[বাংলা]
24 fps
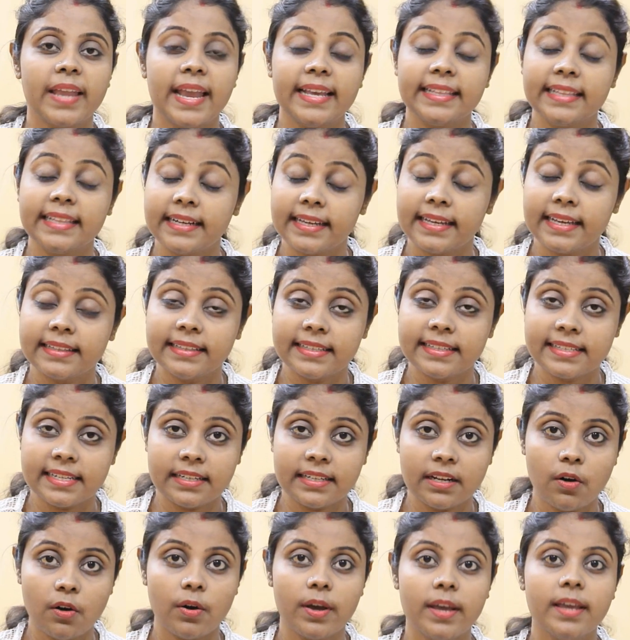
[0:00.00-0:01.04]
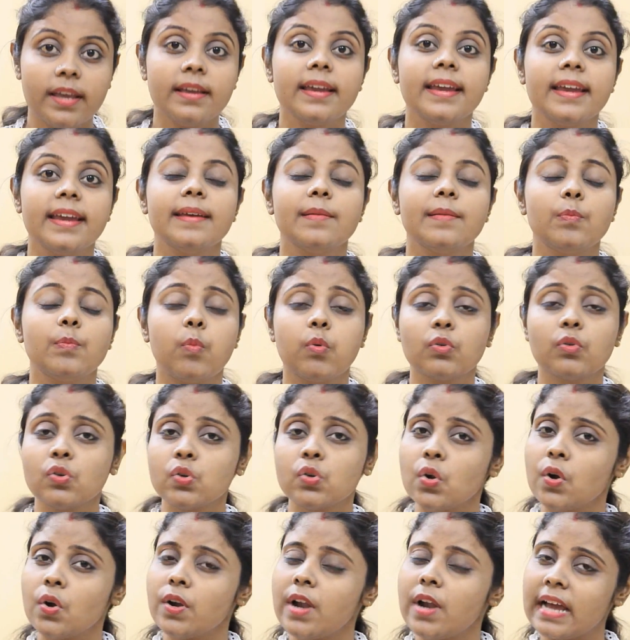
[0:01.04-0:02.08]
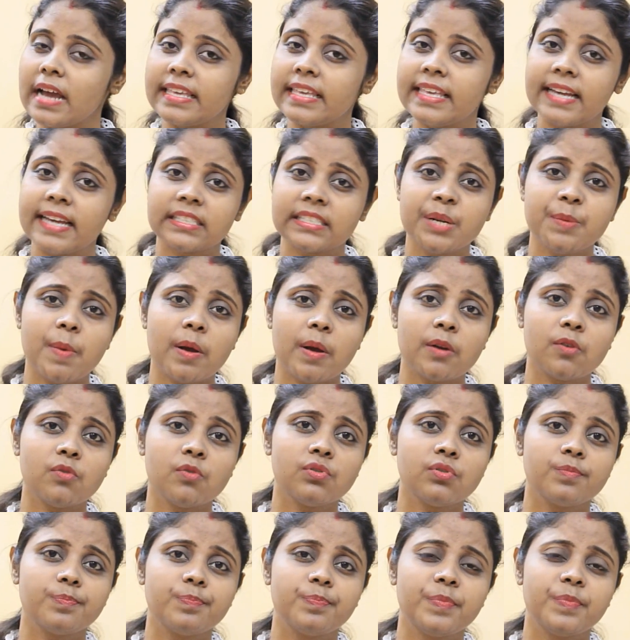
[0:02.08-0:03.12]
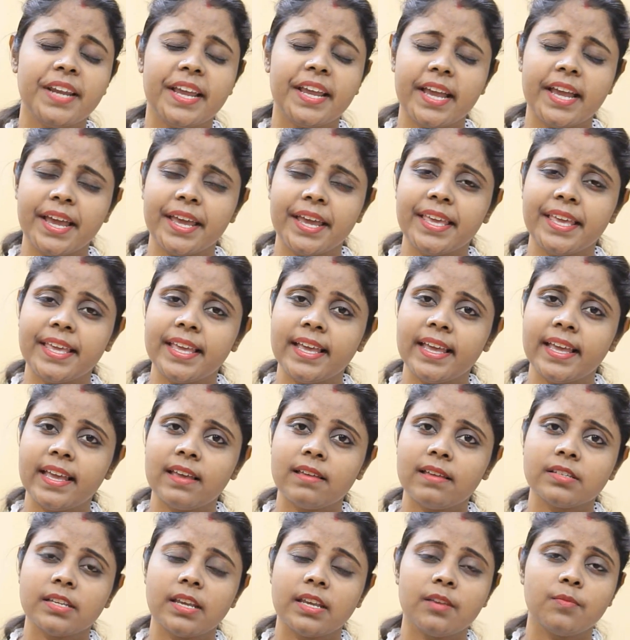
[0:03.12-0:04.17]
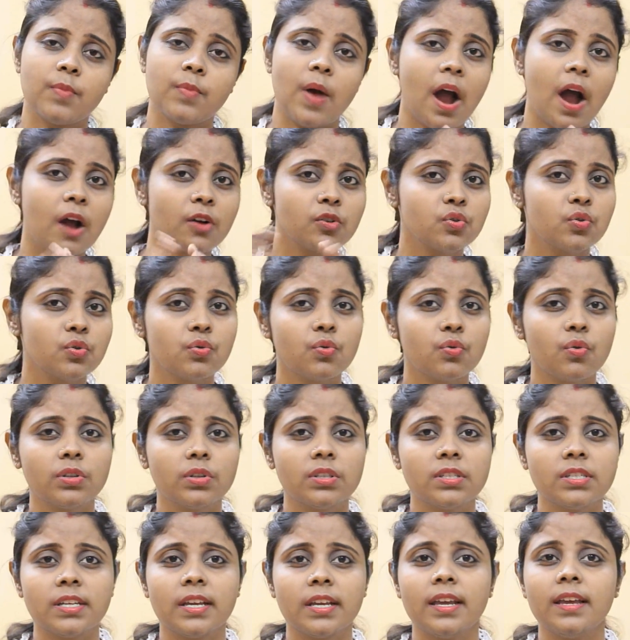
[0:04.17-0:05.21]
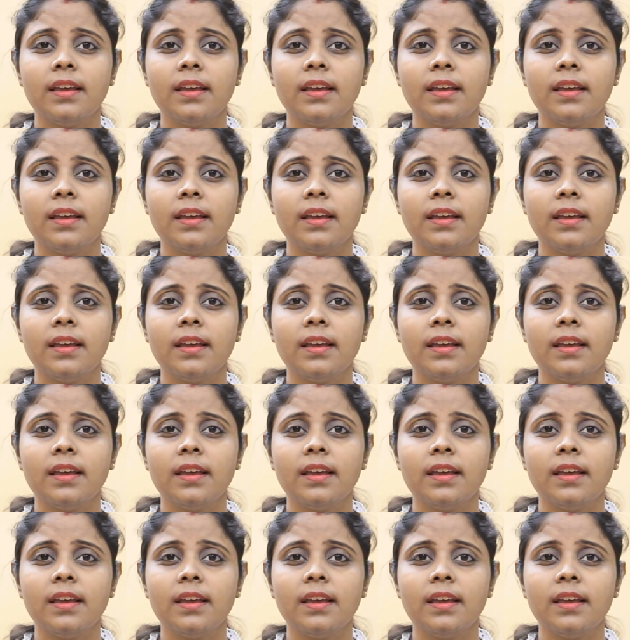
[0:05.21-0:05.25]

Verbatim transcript: এদের ক্ষেত্রে যেটা হয় প্রচণ্ড রাগি একটা মানুষ রেগে গিয়ে সেই ভাঙচুর করছে